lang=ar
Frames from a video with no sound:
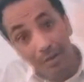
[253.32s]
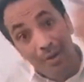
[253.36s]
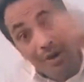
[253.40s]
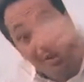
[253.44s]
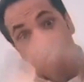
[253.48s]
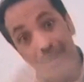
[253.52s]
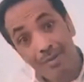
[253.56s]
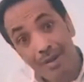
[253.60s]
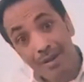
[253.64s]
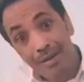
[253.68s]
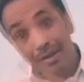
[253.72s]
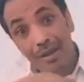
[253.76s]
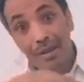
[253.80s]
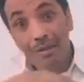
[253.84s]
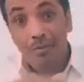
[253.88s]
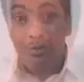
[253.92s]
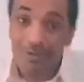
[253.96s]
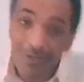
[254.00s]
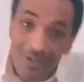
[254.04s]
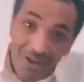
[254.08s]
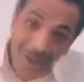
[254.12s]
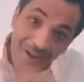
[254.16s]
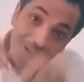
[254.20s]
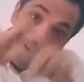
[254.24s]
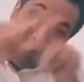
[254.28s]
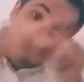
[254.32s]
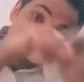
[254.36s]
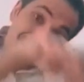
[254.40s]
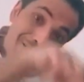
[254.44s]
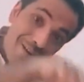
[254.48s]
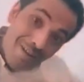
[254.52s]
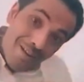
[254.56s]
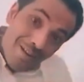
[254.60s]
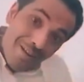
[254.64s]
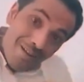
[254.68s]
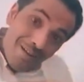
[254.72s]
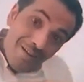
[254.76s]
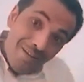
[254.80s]
وأنها
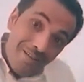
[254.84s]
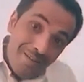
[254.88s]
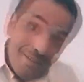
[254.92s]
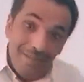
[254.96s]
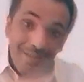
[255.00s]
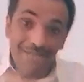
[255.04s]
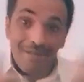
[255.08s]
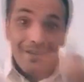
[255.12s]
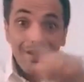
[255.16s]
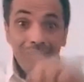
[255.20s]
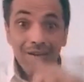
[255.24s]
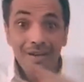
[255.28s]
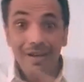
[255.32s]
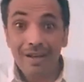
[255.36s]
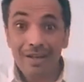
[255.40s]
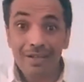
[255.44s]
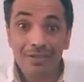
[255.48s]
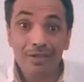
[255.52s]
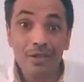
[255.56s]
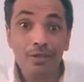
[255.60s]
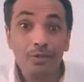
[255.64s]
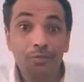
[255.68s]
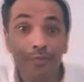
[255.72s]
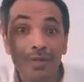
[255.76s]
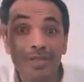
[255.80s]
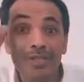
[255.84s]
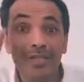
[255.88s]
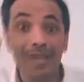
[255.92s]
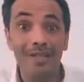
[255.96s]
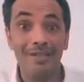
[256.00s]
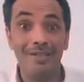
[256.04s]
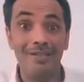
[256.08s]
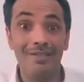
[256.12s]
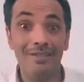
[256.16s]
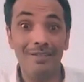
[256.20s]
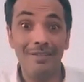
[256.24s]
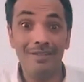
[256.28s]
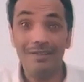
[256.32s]
تلصق التهم بالتجار
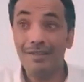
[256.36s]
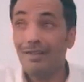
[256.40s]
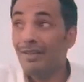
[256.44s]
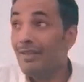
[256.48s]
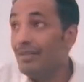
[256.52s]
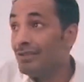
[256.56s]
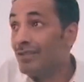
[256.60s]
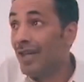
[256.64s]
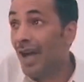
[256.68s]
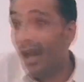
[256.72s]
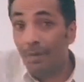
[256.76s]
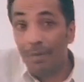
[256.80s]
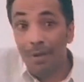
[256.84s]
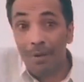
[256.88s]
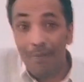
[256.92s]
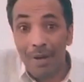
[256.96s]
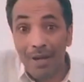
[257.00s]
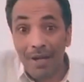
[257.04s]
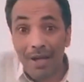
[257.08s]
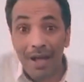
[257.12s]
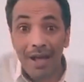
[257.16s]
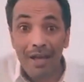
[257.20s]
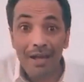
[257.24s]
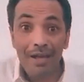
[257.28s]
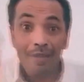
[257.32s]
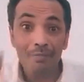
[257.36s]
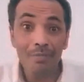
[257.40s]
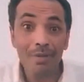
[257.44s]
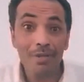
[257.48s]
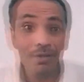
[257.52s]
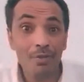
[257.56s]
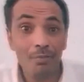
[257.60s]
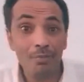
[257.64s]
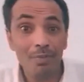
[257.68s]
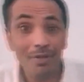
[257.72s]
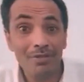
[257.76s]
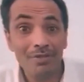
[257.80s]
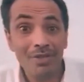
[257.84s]
فضلا عن إنهاء التعليم
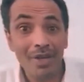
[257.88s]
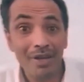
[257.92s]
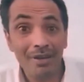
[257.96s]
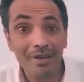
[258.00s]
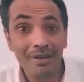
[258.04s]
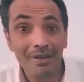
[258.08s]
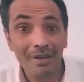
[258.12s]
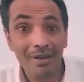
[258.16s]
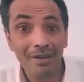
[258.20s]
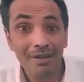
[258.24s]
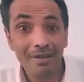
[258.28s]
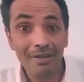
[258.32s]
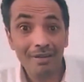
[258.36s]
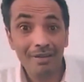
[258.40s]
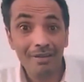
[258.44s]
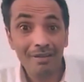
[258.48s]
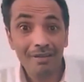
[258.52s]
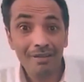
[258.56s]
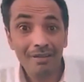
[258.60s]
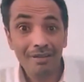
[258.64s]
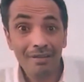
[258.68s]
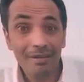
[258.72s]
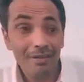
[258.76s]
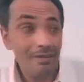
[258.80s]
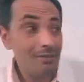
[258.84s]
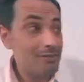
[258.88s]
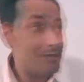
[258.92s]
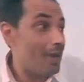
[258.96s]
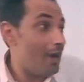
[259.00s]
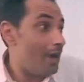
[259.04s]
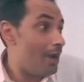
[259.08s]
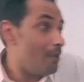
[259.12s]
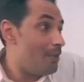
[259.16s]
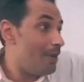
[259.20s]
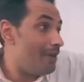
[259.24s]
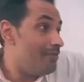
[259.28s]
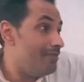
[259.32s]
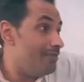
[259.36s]
في مناطق
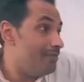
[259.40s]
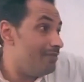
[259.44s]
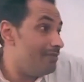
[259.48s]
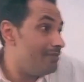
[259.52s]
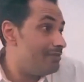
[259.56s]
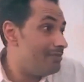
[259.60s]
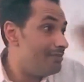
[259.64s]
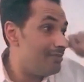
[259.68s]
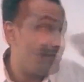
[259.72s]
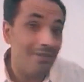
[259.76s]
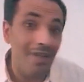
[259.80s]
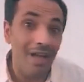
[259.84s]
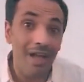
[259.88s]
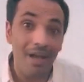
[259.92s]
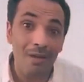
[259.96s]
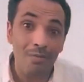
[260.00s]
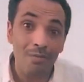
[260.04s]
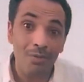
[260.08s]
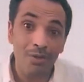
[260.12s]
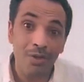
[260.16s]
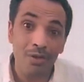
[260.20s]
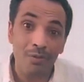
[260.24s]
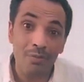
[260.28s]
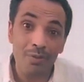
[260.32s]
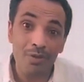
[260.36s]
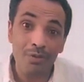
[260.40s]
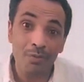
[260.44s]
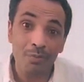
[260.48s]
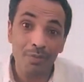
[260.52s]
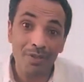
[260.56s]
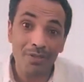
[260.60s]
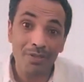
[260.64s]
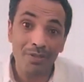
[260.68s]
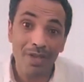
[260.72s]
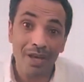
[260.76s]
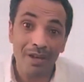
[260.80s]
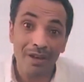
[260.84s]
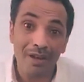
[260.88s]
سيطرتها
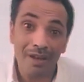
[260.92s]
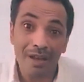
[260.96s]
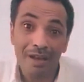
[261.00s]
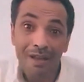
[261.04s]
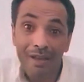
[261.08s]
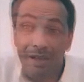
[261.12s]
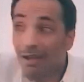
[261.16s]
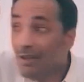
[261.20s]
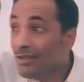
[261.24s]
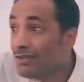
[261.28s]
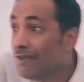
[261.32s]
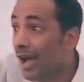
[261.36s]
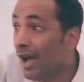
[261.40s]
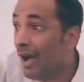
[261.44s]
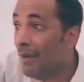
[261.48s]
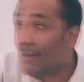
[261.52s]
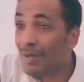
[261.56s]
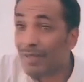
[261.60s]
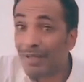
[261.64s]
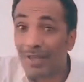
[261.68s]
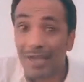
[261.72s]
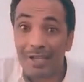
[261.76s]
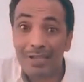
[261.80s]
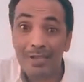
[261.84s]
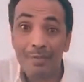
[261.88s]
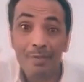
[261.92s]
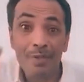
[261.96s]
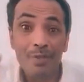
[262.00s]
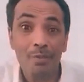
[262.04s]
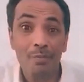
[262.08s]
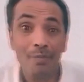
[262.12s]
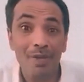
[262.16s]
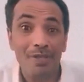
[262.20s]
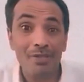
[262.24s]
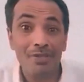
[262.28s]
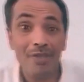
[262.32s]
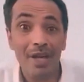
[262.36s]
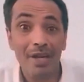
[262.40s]
تداول ناشطون المقطع
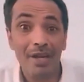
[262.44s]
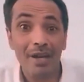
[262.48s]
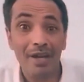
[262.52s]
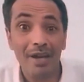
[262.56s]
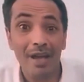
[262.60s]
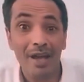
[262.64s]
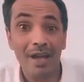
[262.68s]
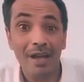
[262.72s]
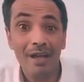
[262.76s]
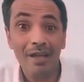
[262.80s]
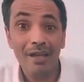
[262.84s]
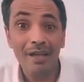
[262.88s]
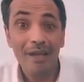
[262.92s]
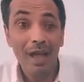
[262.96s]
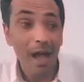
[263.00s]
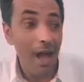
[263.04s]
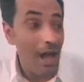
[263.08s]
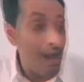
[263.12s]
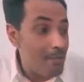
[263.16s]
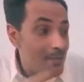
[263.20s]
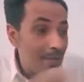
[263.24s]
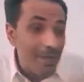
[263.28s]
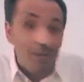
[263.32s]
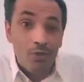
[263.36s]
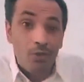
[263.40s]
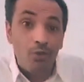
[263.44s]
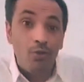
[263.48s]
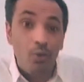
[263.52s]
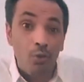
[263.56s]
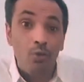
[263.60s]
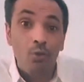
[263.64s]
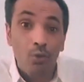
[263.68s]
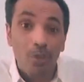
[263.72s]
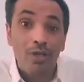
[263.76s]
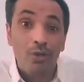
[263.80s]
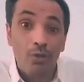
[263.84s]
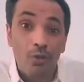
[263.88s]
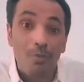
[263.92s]
وقاموا بحملة إلكترونية
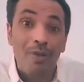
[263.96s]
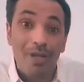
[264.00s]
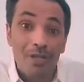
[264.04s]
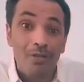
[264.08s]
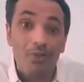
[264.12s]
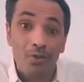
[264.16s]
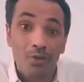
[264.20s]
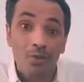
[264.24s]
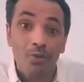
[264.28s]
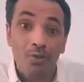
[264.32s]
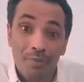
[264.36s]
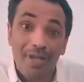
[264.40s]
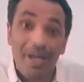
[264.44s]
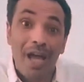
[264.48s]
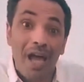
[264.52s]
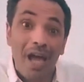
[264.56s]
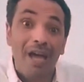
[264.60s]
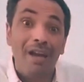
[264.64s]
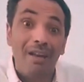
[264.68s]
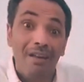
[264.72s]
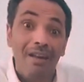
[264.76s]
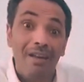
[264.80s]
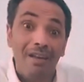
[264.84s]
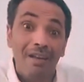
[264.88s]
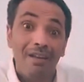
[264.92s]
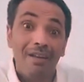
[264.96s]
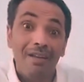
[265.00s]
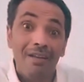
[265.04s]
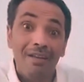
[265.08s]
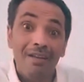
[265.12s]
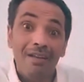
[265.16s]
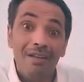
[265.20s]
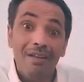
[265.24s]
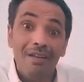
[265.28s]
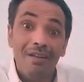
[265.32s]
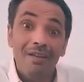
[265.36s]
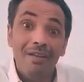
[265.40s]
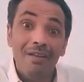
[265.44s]
مطالبة بإخراج حجر من
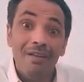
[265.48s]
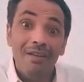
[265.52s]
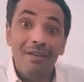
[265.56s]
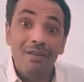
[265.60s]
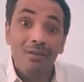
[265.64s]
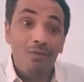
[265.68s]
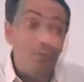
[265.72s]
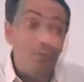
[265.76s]
السجن